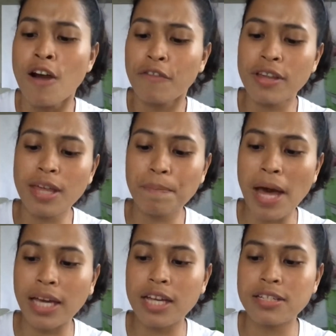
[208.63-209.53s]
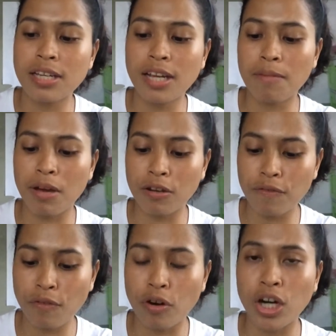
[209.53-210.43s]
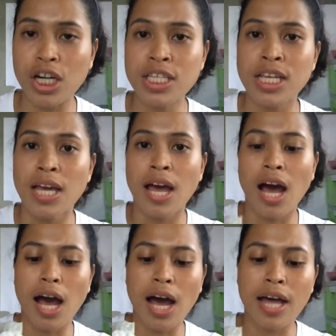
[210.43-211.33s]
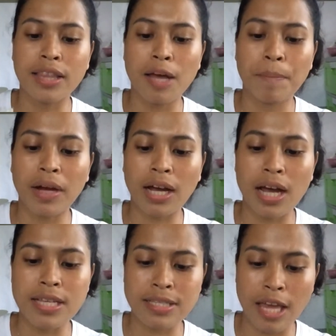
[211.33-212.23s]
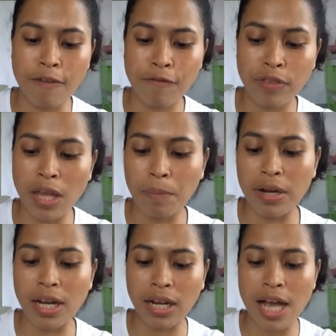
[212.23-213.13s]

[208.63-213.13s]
For the packaging naman, of course, uh, ah, napaka-safe na product.